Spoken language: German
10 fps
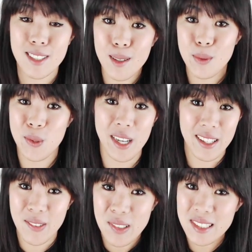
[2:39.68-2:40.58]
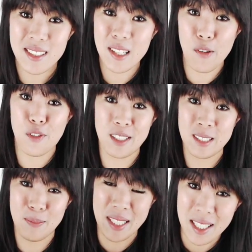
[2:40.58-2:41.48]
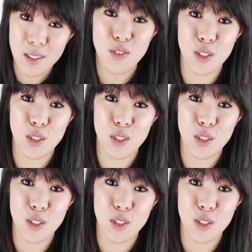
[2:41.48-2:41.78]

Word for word: gibt sogar einen wissenschaftlichen Begriff